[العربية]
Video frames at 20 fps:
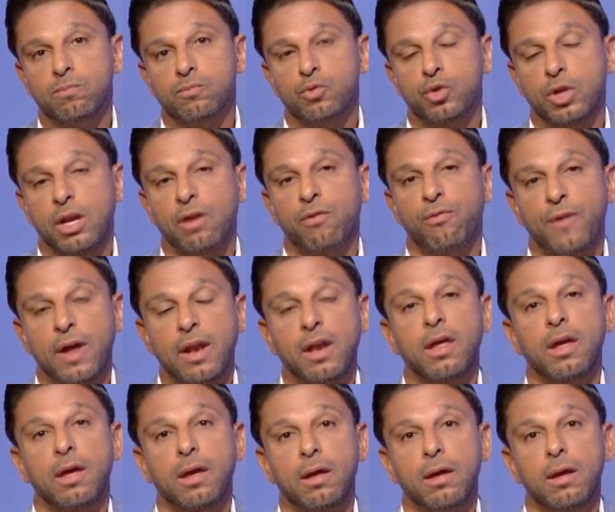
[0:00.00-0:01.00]
مديرين
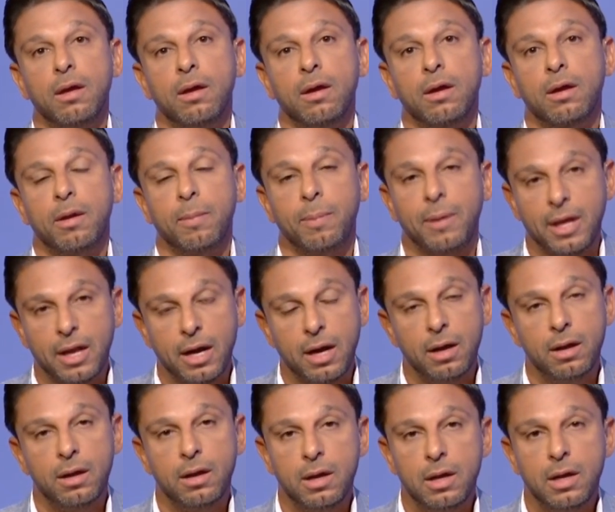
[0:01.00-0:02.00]
فني
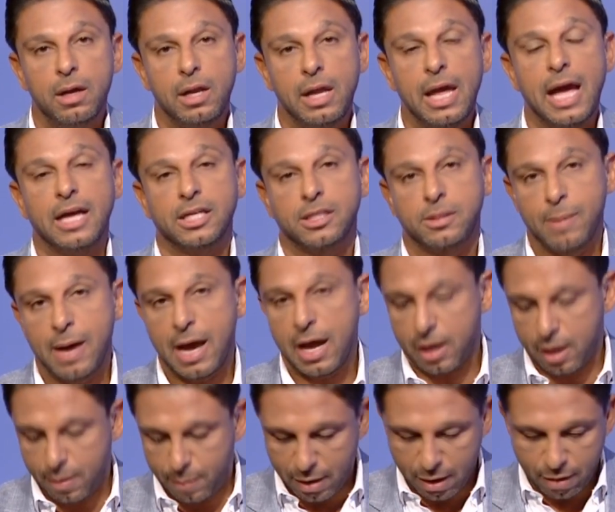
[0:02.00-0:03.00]
كبيره ليها اسمائها
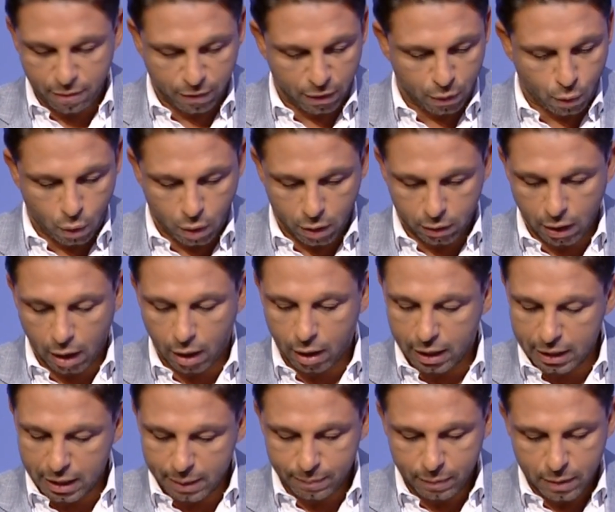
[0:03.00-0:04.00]
الكبيره في كره
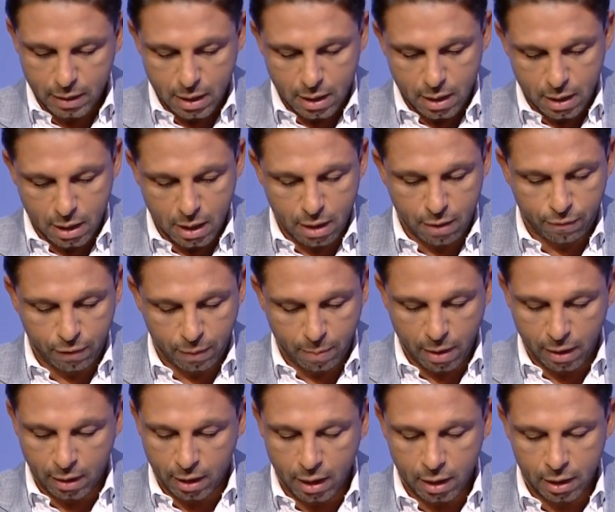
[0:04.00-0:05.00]
القدم آه، في
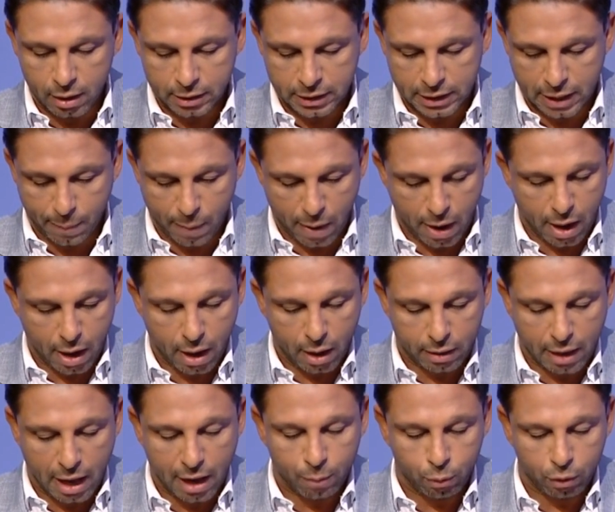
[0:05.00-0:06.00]
مايكل سكيبي
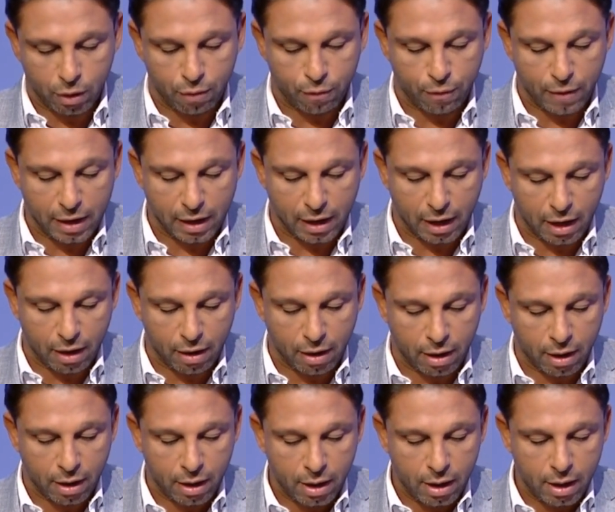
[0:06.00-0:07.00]
ده المدير الفني